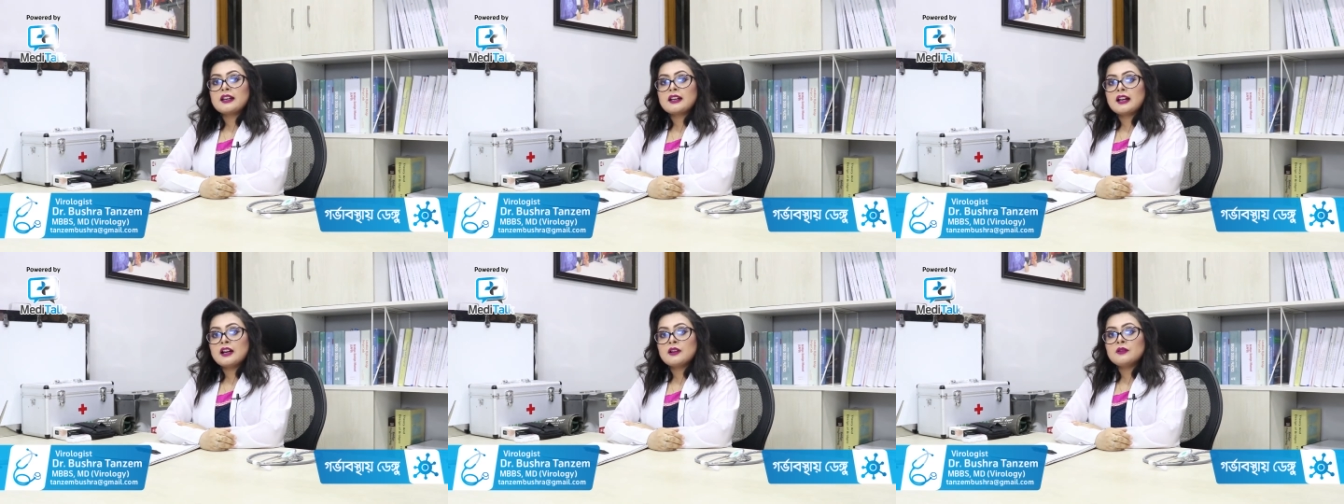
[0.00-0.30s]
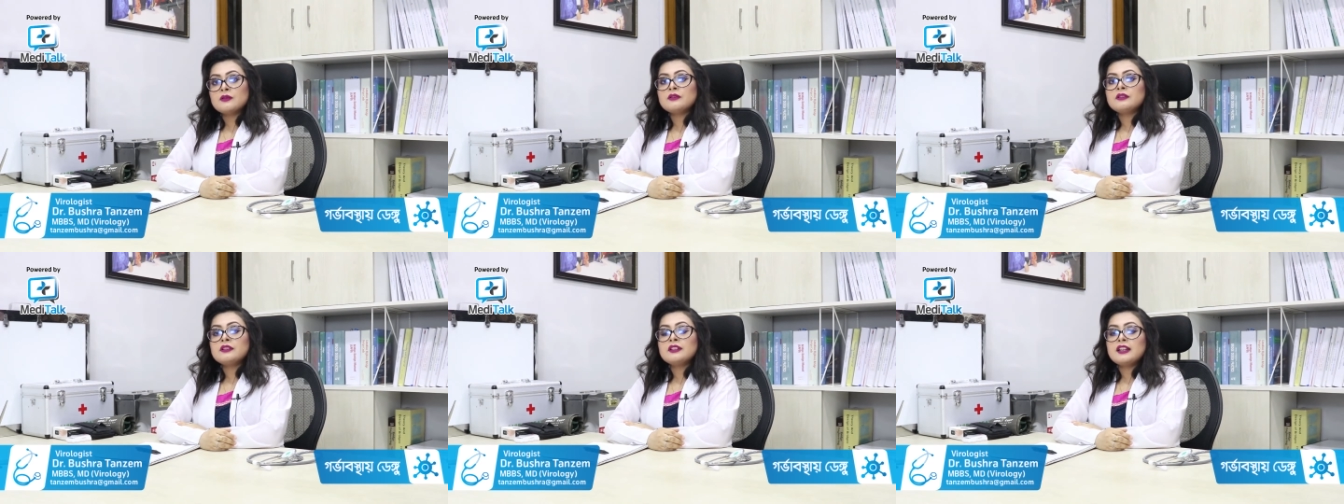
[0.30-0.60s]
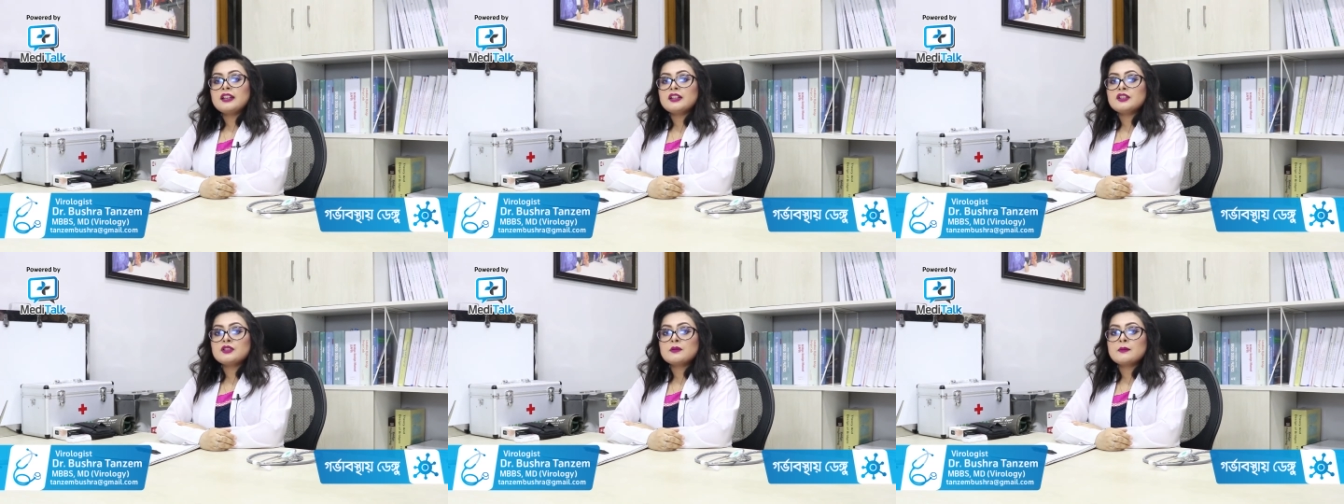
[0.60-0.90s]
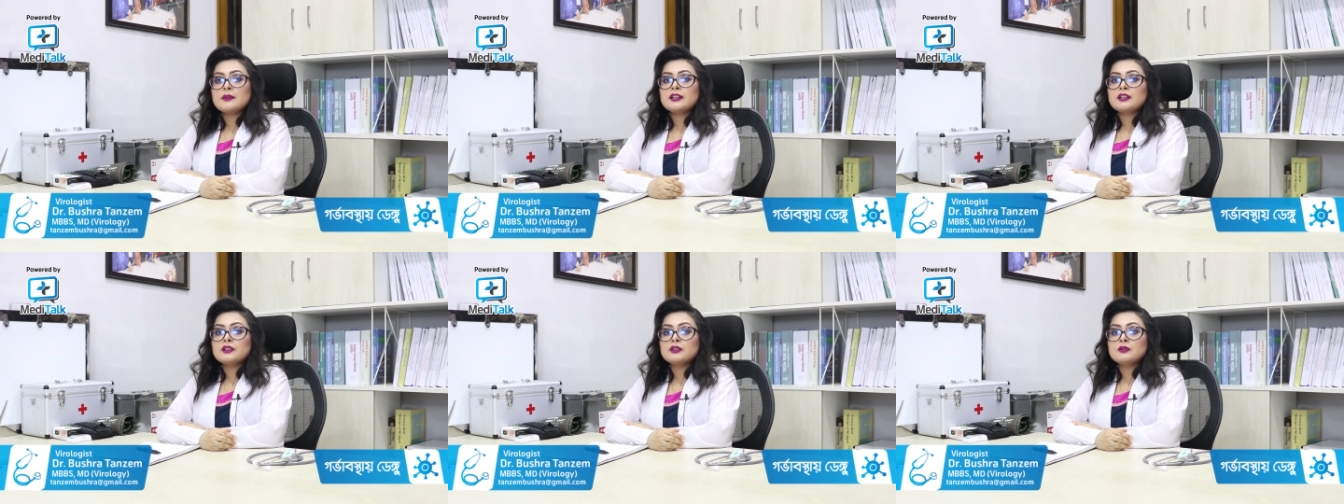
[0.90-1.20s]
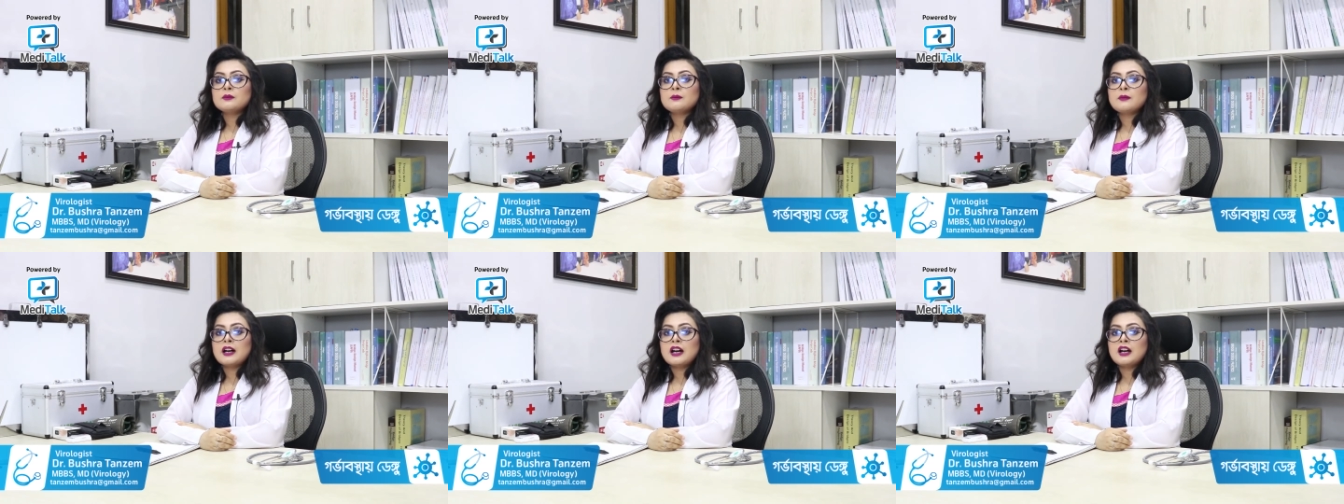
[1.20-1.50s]
কারণ এই সময়
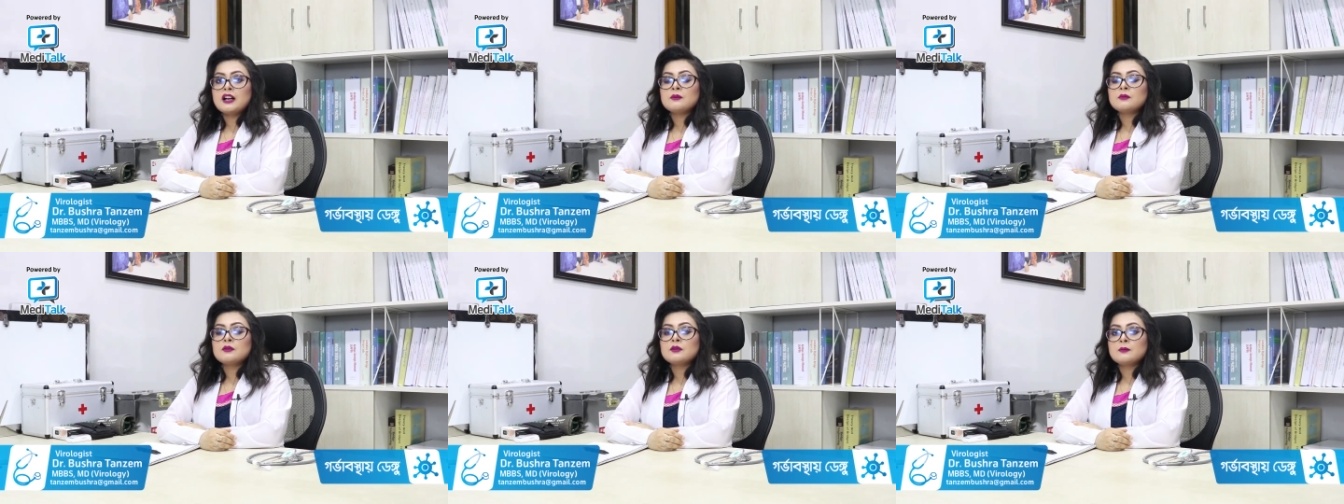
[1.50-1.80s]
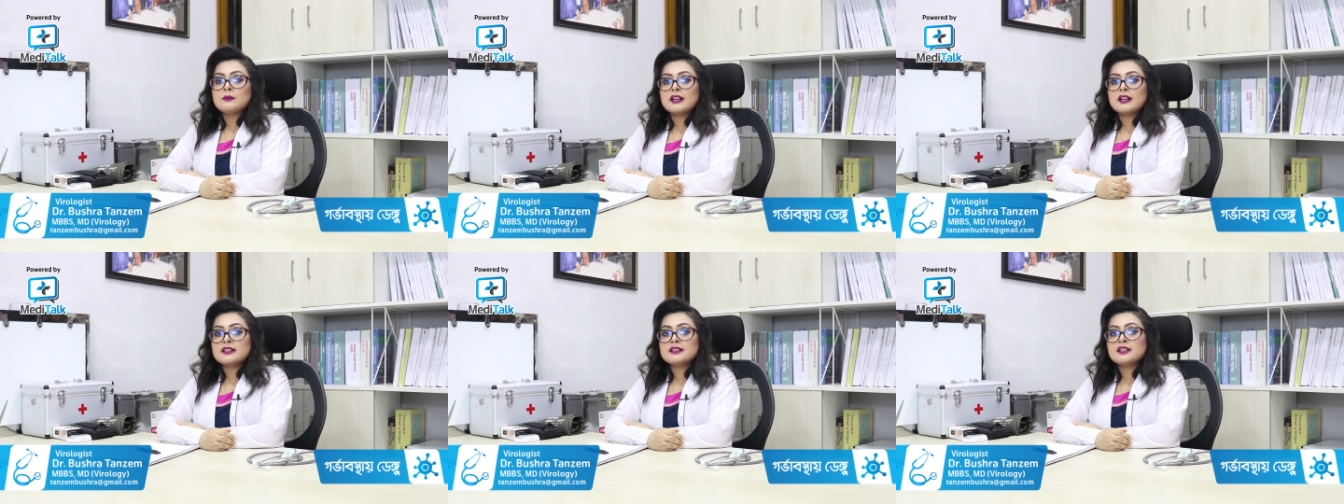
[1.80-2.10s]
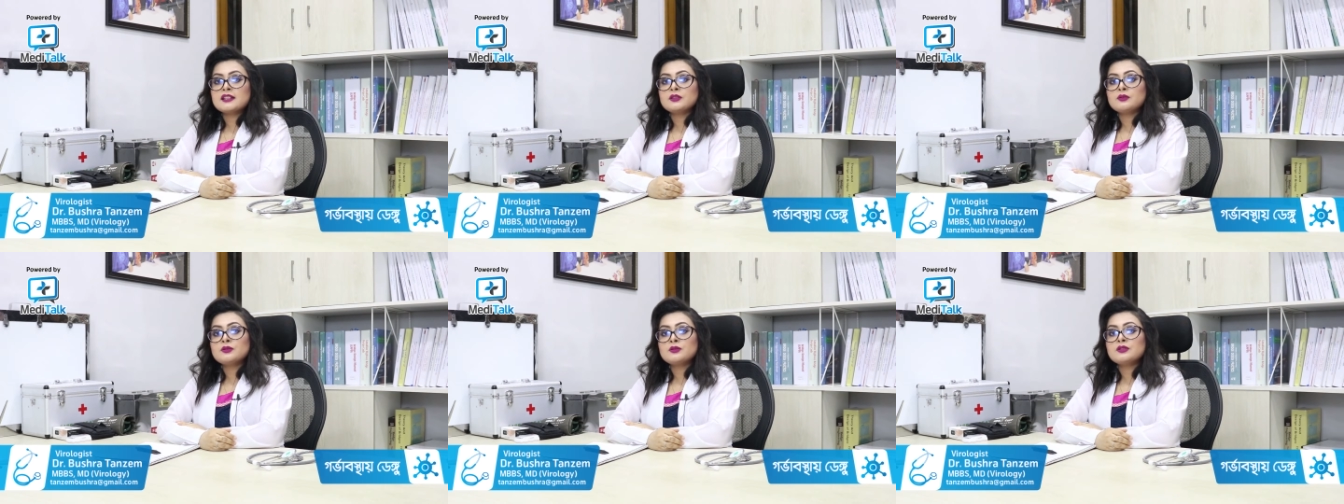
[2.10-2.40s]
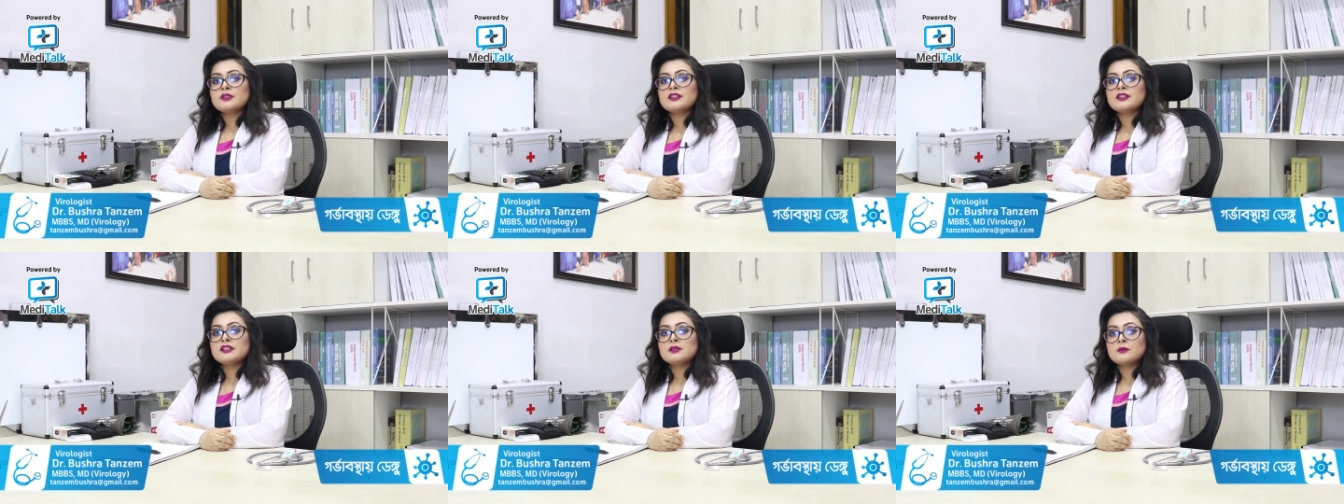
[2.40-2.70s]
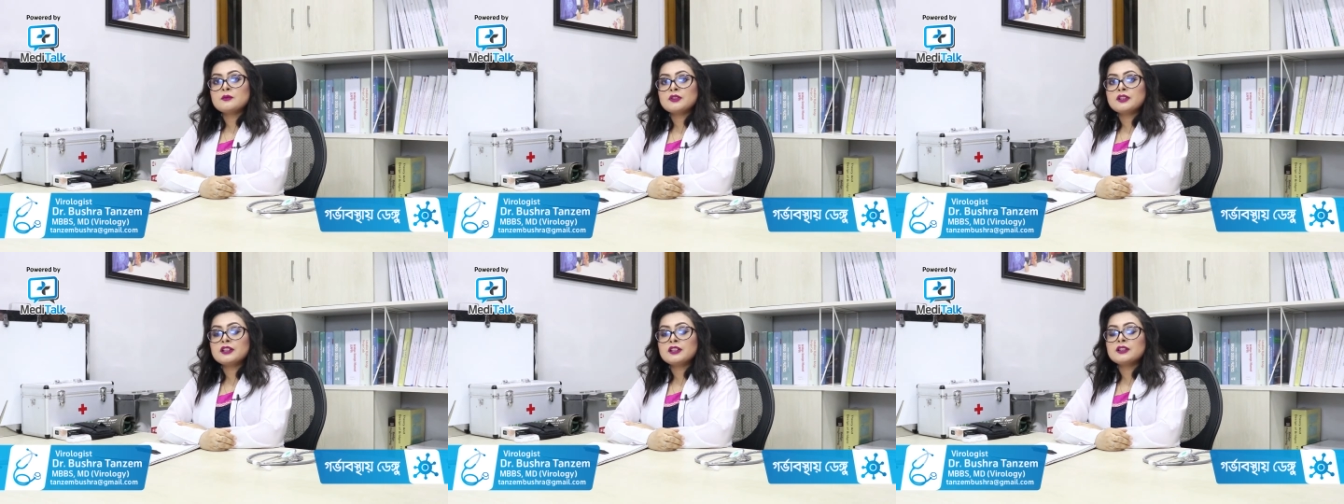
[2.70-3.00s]
কিন্তু মা এবং বাচ্চা দুজনের
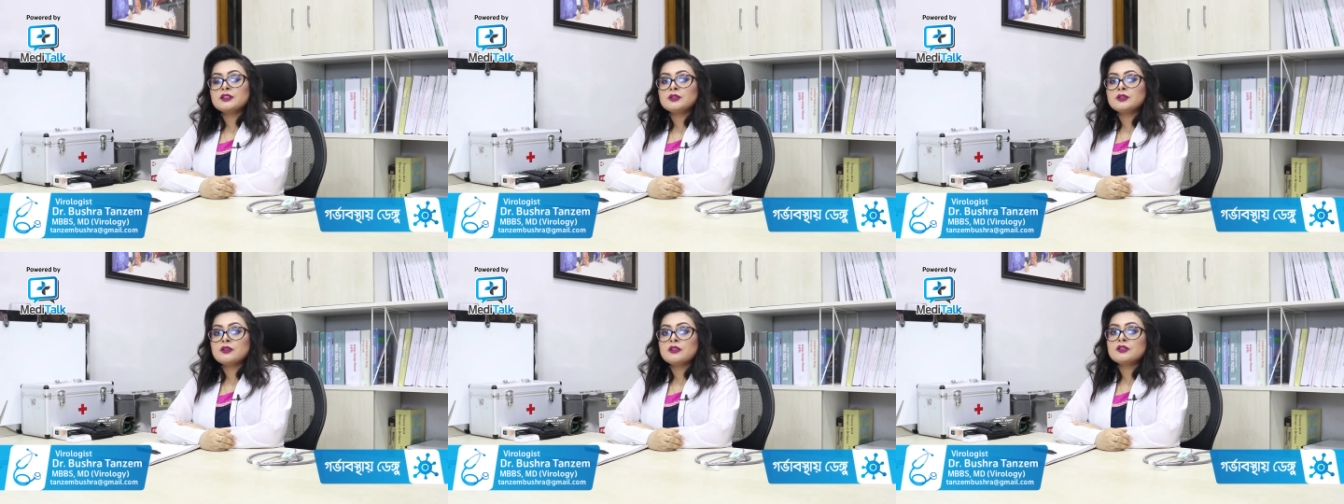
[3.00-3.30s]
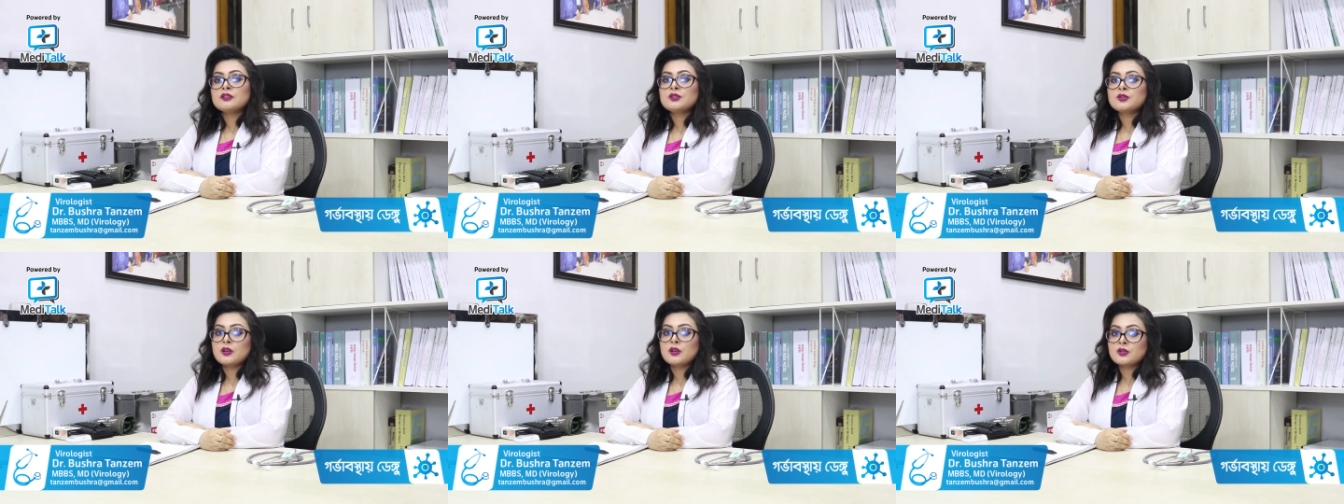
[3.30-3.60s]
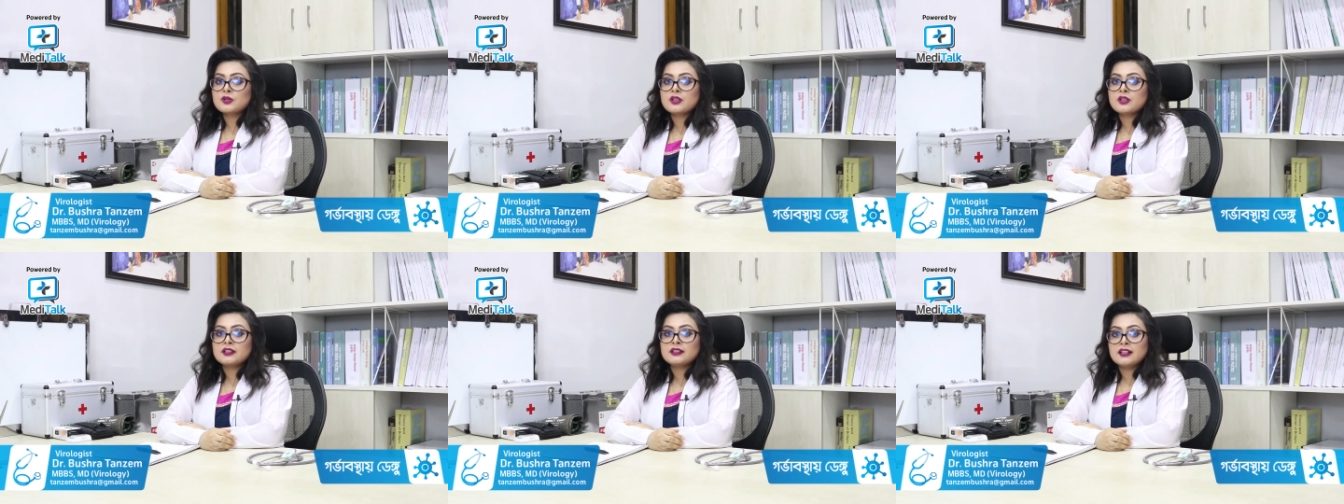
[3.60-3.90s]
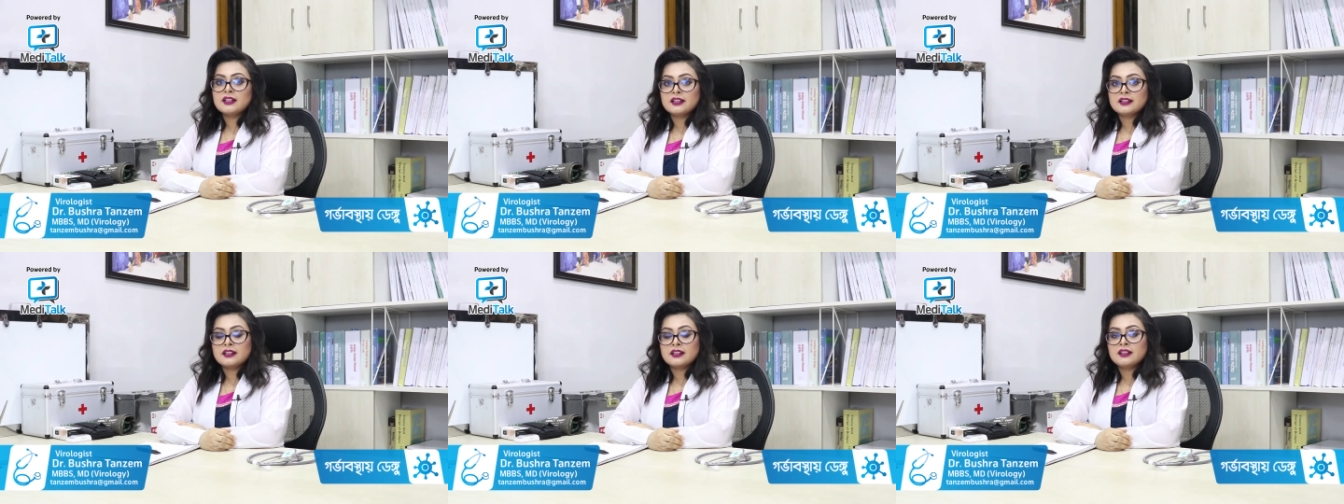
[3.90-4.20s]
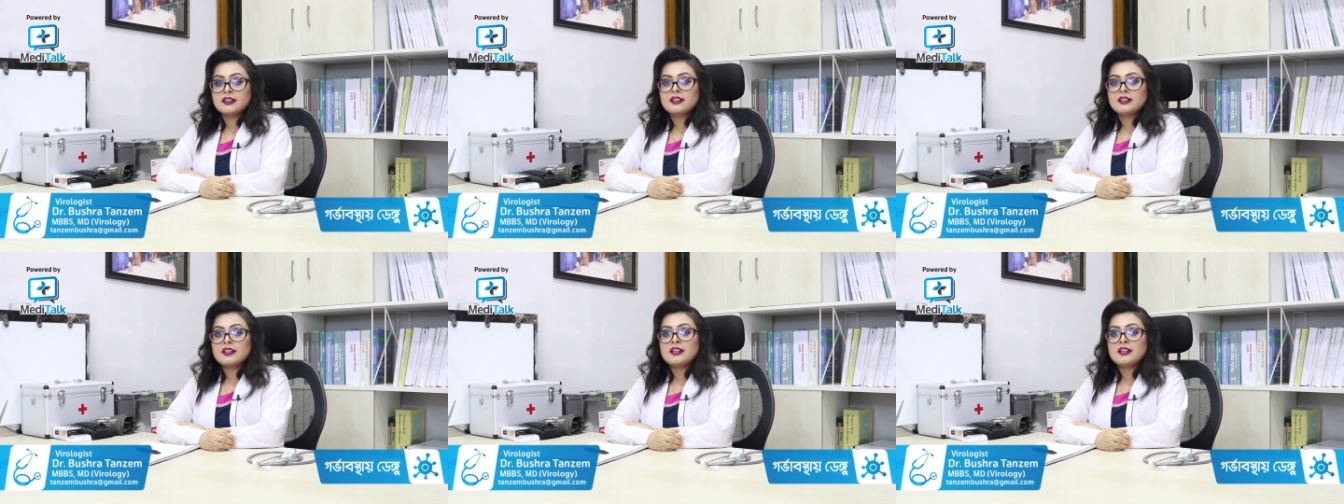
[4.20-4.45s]
জীবনে কিন্তু সংশয় থাকে